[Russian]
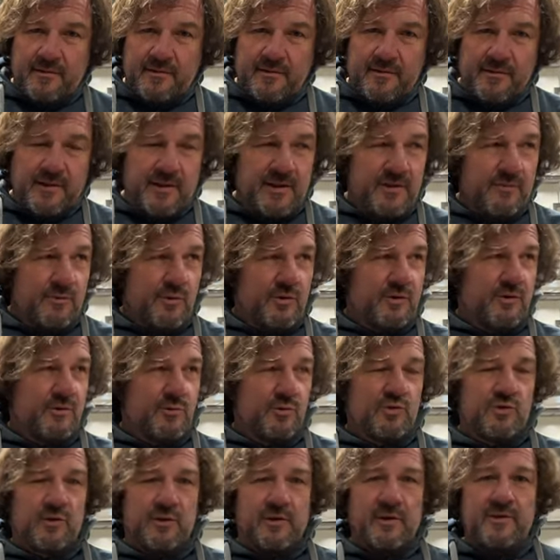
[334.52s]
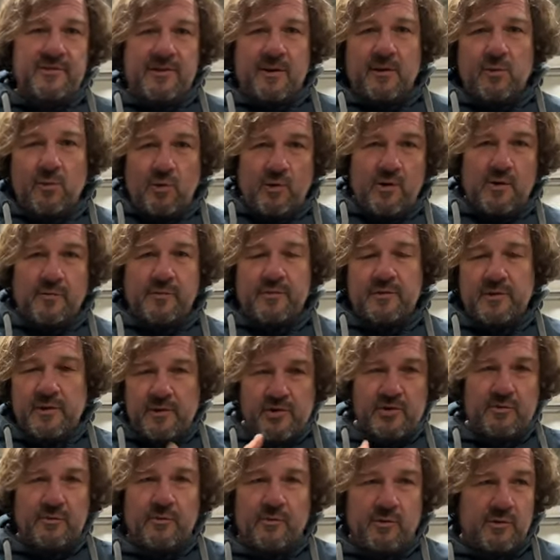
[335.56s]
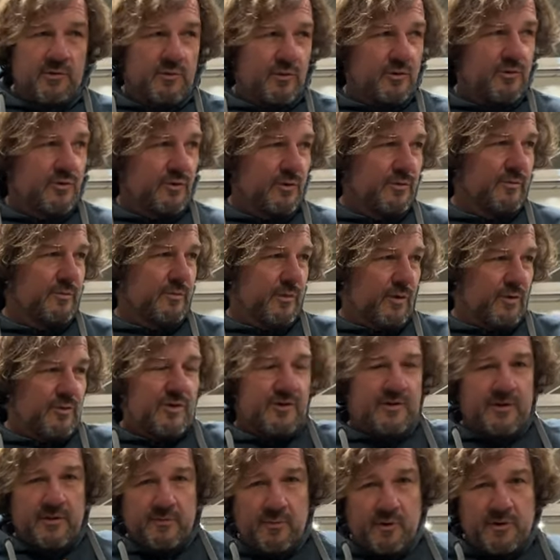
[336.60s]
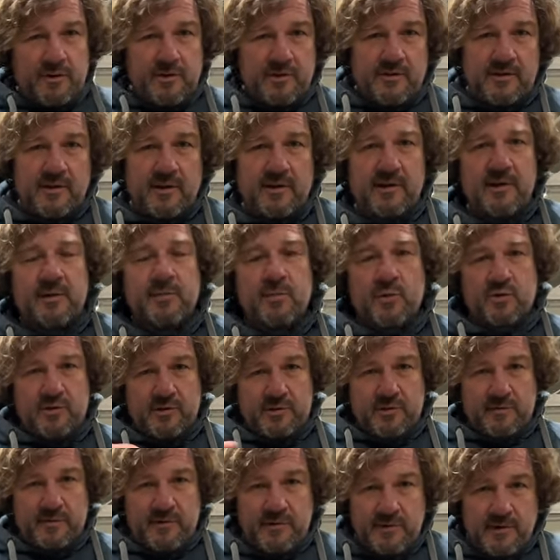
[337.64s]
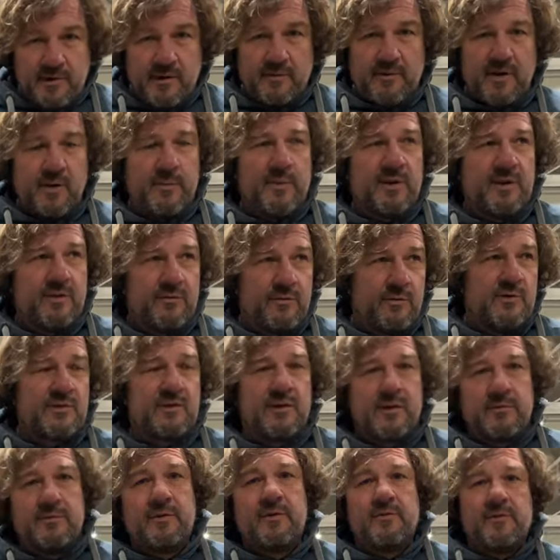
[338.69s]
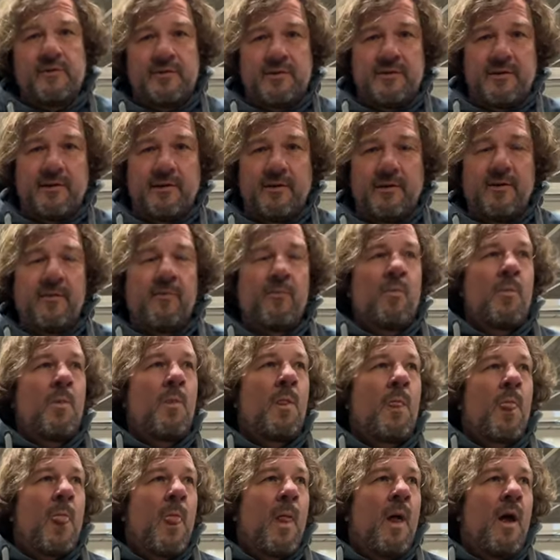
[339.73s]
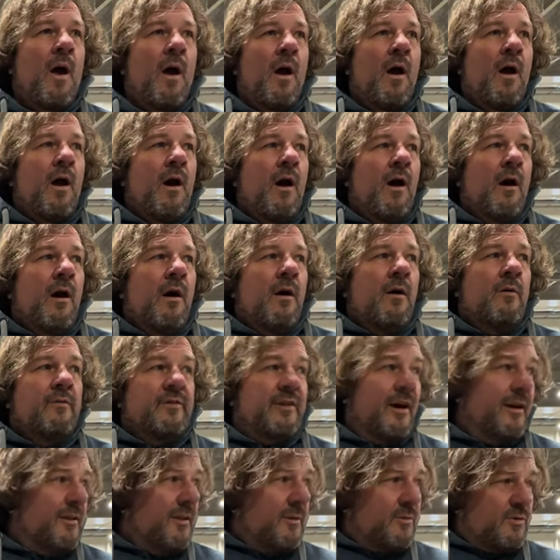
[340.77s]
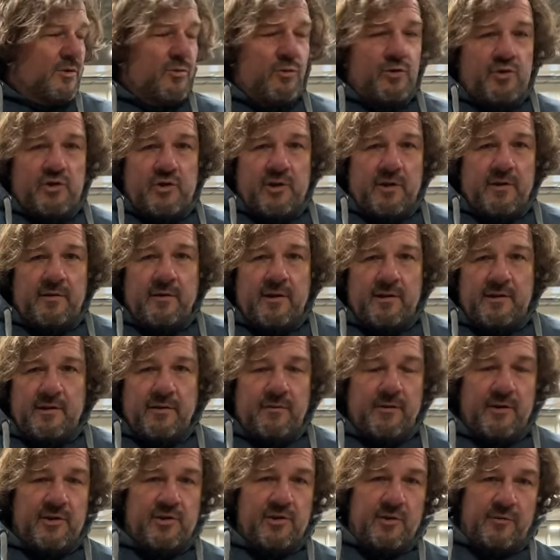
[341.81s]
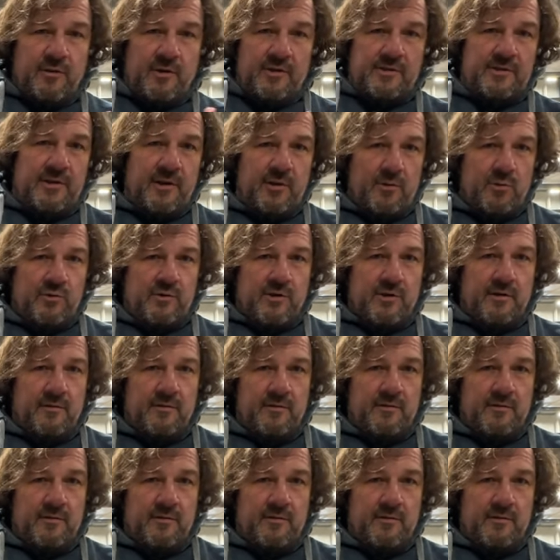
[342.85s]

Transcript: На него не нужно ни залогов, ничего, то есть он просто заводится, можно завести на временный ввоз и вывести. В данном случае это вещь Евросоюза,